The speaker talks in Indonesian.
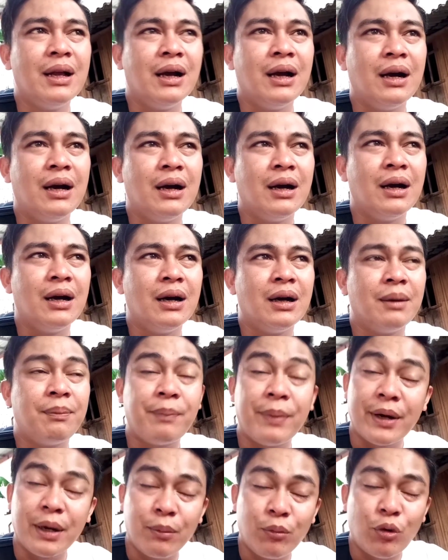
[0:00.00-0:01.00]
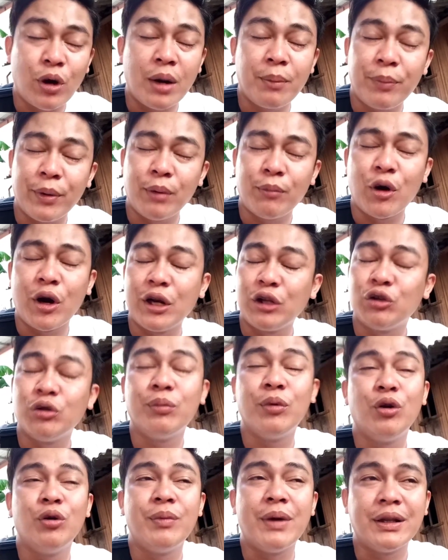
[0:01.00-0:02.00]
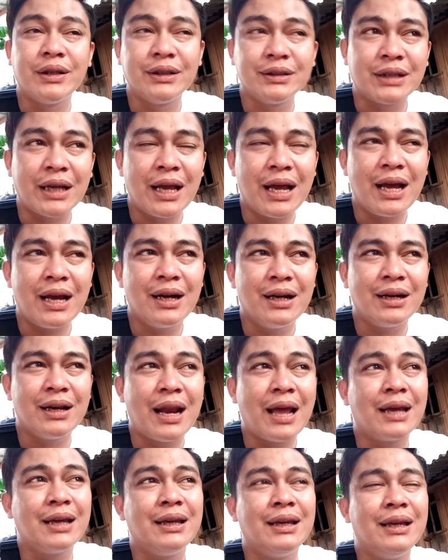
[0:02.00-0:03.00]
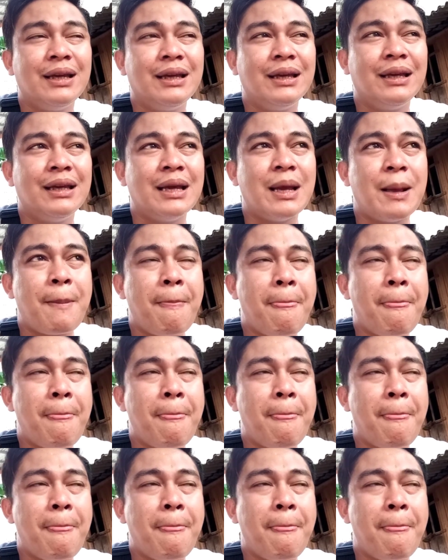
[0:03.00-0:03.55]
eh, penemuan-penemuan itu belum. Nanti saya uh, lagi